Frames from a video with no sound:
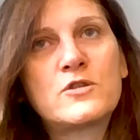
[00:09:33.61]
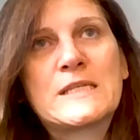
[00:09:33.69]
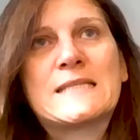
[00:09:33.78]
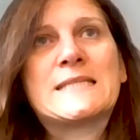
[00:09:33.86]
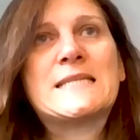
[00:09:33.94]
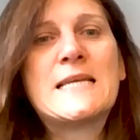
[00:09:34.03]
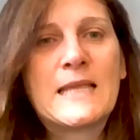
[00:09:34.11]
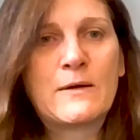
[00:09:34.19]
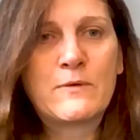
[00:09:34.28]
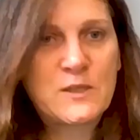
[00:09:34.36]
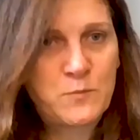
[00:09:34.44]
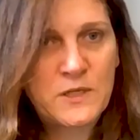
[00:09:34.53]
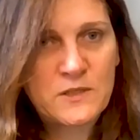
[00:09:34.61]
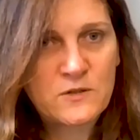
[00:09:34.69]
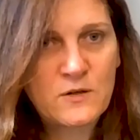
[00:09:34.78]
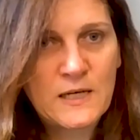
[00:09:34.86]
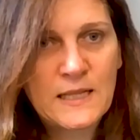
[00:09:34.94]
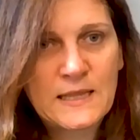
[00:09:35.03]
gestire una
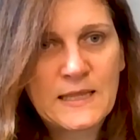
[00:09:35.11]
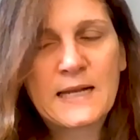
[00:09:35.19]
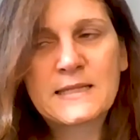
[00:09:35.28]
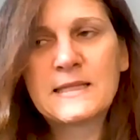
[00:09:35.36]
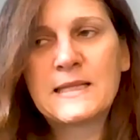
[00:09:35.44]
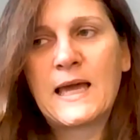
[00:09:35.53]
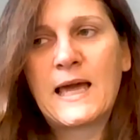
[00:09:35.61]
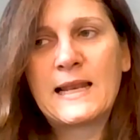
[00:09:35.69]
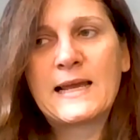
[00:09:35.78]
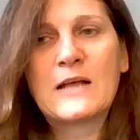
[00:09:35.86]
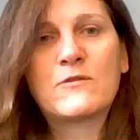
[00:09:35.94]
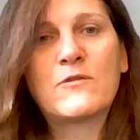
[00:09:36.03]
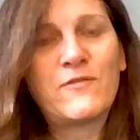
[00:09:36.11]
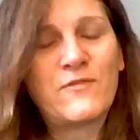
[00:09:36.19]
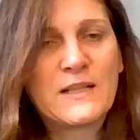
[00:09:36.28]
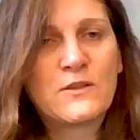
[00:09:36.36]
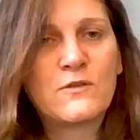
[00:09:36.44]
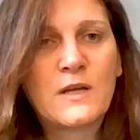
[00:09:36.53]
spedizione in Antartide è legato al
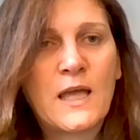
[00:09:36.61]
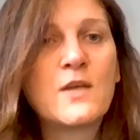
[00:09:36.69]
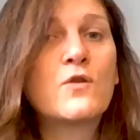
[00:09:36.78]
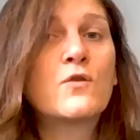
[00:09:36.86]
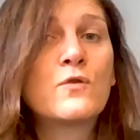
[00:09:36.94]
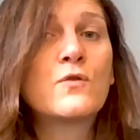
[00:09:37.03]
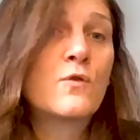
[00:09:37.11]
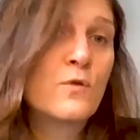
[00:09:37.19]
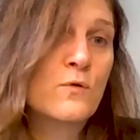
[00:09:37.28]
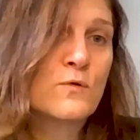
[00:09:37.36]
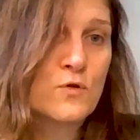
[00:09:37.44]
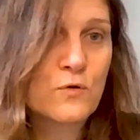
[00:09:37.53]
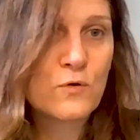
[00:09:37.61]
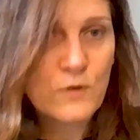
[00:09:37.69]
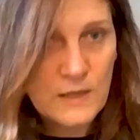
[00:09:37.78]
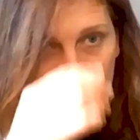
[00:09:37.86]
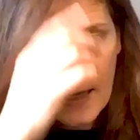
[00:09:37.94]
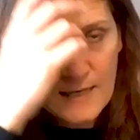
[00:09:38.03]
fatto che io non conosco
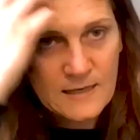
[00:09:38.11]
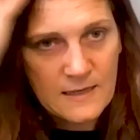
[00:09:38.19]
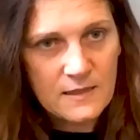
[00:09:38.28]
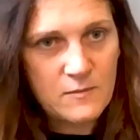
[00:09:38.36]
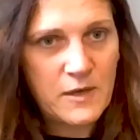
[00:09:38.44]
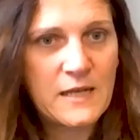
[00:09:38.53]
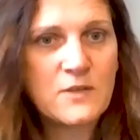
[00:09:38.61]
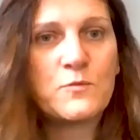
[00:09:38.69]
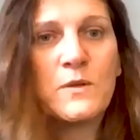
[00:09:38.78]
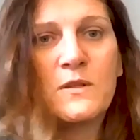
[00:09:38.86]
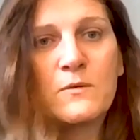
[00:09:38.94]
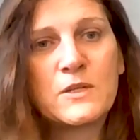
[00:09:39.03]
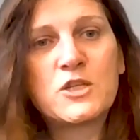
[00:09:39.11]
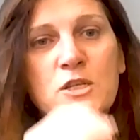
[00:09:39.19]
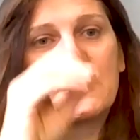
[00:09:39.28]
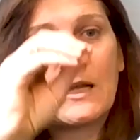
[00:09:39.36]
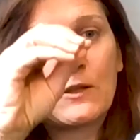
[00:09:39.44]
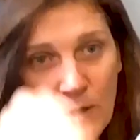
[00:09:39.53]
le tecniche di management. Quindi c'è stato